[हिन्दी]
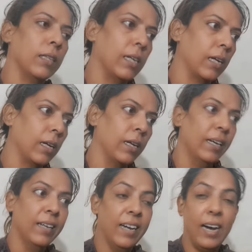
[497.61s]
ठीक है
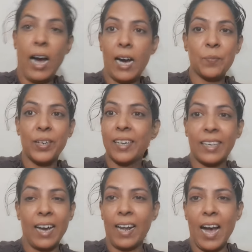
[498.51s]
आमीन
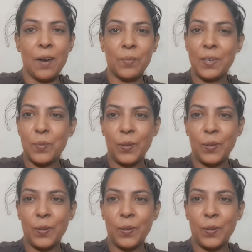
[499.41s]
कह रहे आमीन